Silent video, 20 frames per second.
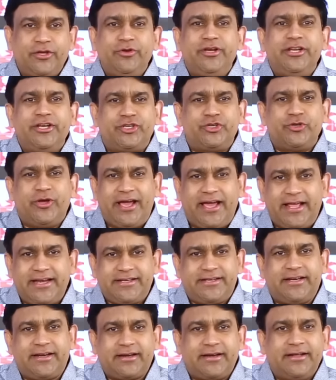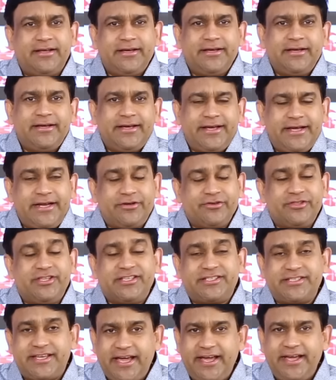యూ నీడ్ టు ఎంటర్ ఇన్ టు
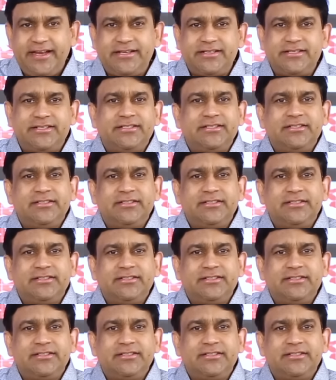దిస్ గేట్